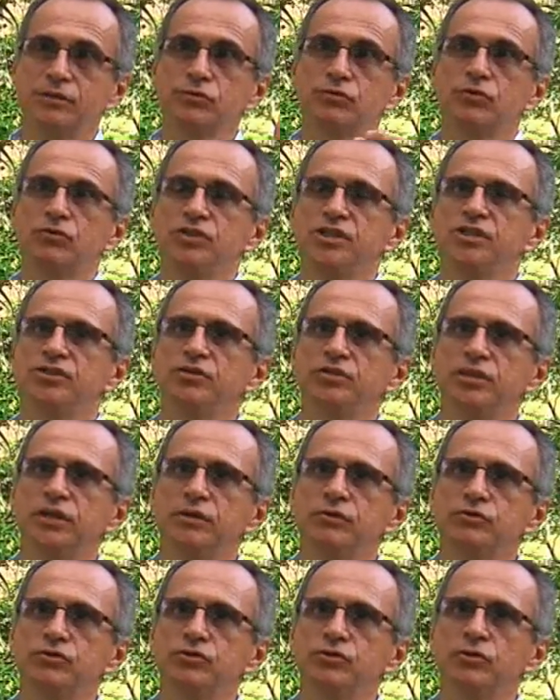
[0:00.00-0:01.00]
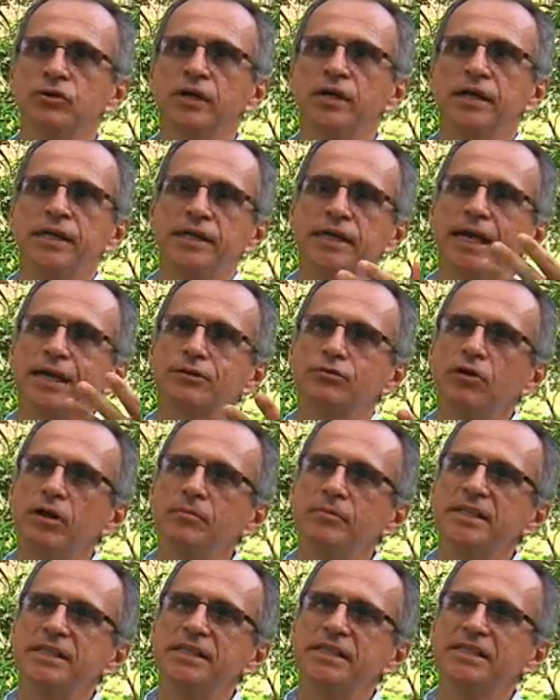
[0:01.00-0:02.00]
su condición de uso y
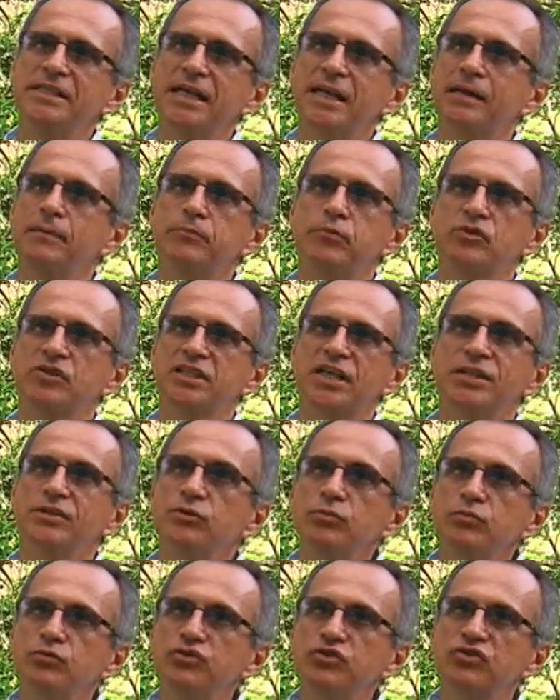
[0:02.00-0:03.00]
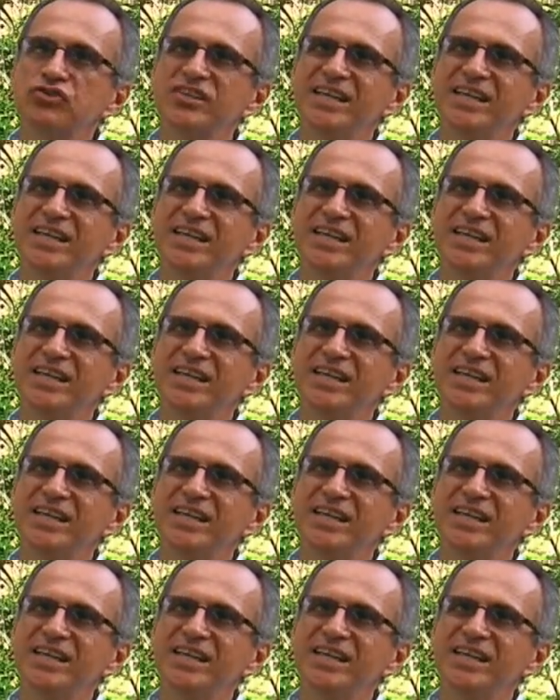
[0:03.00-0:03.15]
actualmente están aportando muchos